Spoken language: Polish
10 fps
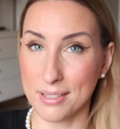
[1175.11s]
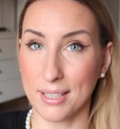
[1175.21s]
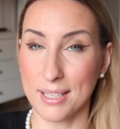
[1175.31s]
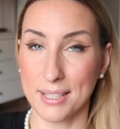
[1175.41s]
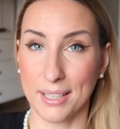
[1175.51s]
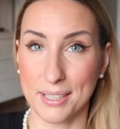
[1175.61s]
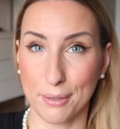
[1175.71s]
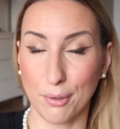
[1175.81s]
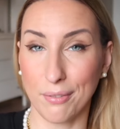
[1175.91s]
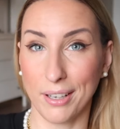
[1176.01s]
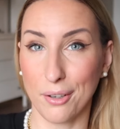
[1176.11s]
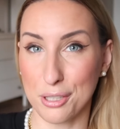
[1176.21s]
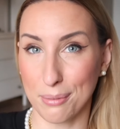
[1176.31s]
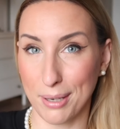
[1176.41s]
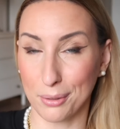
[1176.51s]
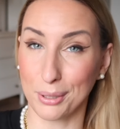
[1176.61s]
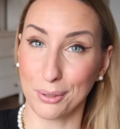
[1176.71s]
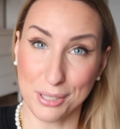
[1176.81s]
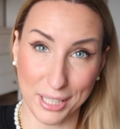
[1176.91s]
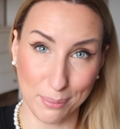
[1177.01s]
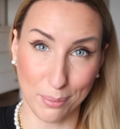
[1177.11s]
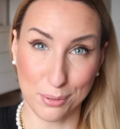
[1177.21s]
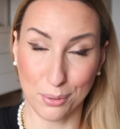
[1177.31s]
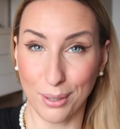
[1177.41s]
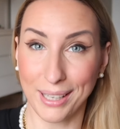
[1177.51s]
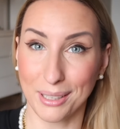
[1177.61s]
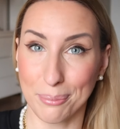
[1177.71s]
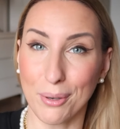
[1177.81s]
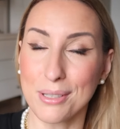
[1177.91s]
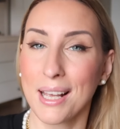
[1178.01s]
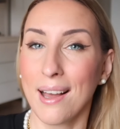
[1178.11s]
z listy rezerwowej osoba, która dostanie po prostu kolejny box,